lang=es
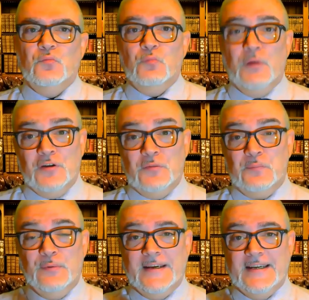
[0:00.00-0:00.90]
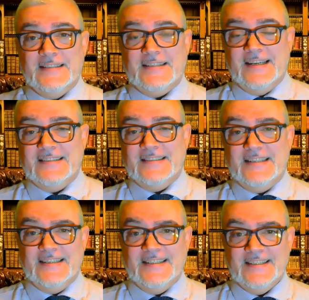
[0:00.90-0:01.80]
Bueno, pues Arancha,
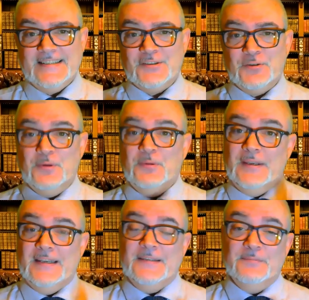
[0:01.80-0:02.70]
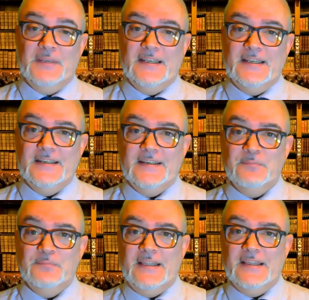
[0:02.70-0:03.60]
sobre mi
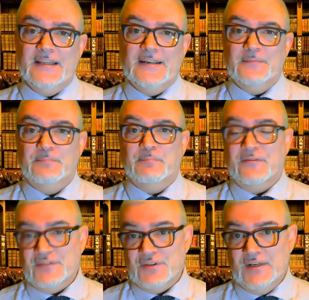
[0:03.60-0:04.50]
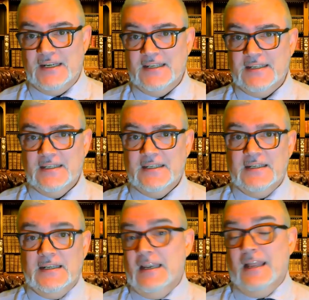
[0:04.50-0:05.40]
vida profesional,
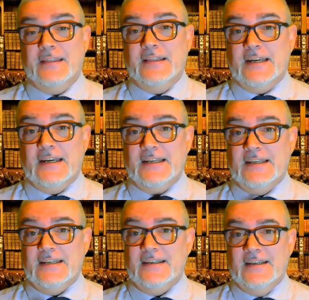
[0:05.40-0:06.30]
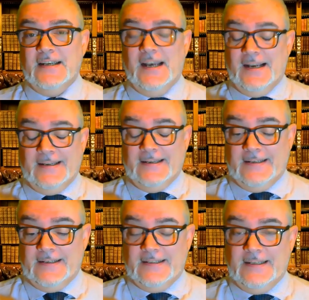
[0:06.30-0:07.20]
la centraré
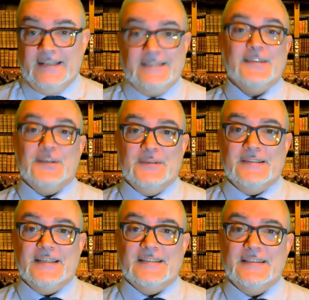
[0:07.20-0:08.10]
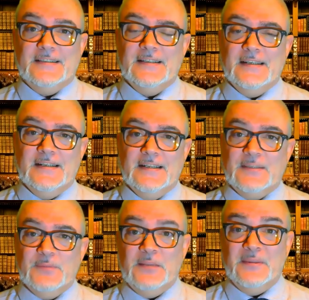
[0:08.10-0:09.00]
en, esta entrevista, es decir, en el
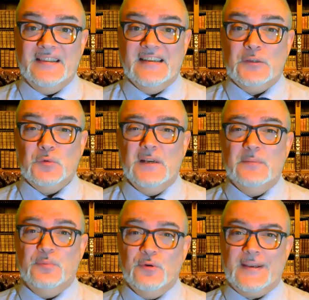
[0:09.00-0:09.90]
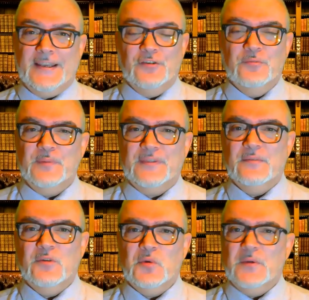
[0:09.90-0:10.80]
tema de la medicina natural, porque yo empecé
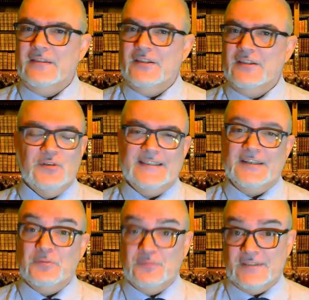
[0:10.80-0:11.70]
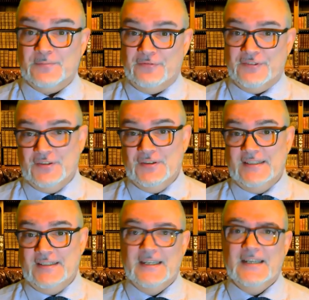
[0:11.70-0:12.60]
muy jovencito y he tenido muchas
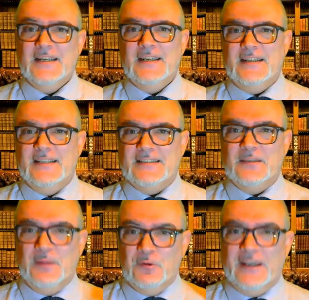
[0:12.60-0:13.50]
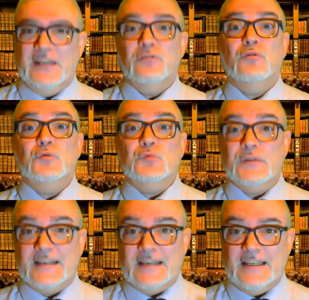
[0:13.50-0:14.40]
profesiones, desde peluquero, locutor
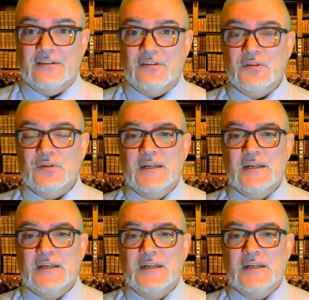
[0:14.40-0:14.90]
de radio,